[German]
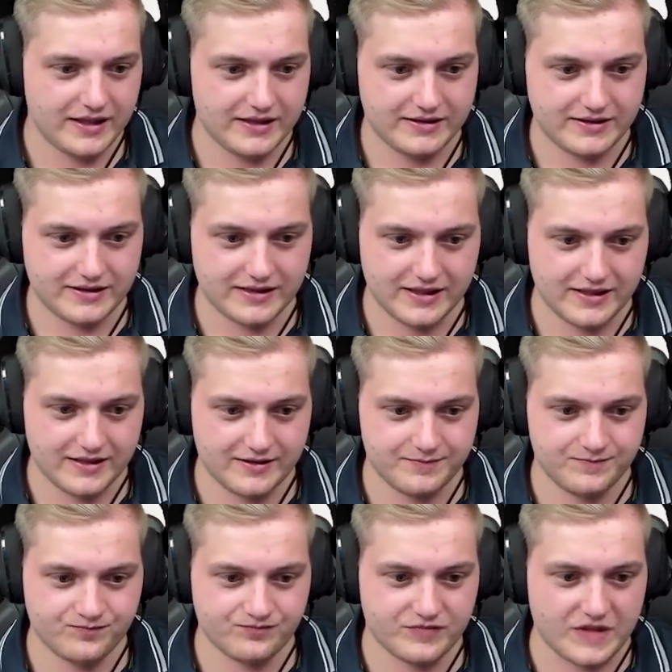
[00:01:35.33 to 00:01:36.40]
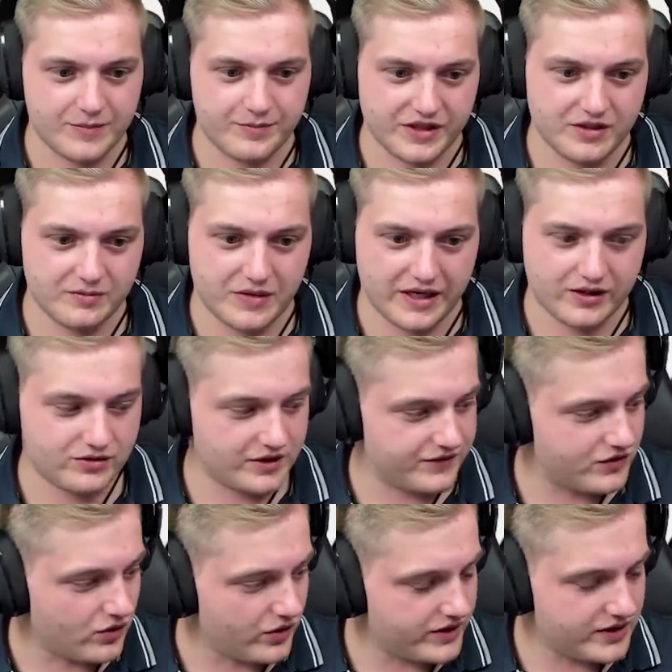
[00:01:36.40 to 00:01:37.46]
Ich ähm, bin in Minecraft
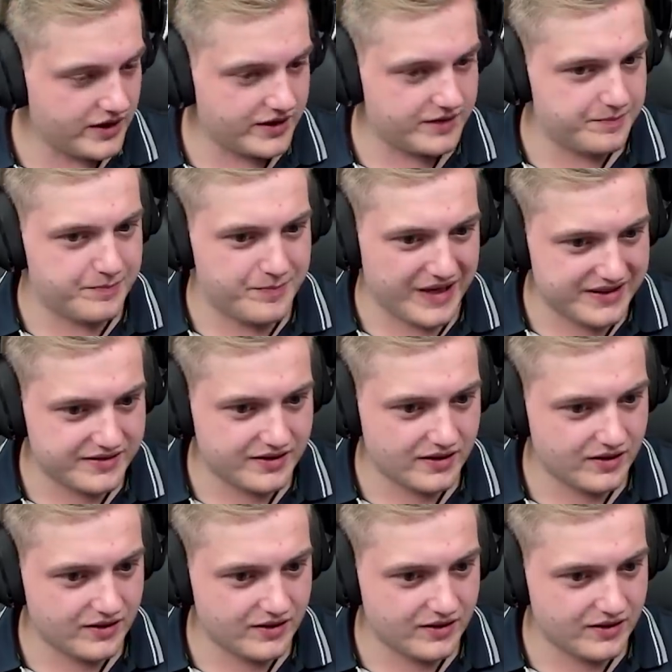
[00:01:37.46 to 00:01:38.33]
deutlich besser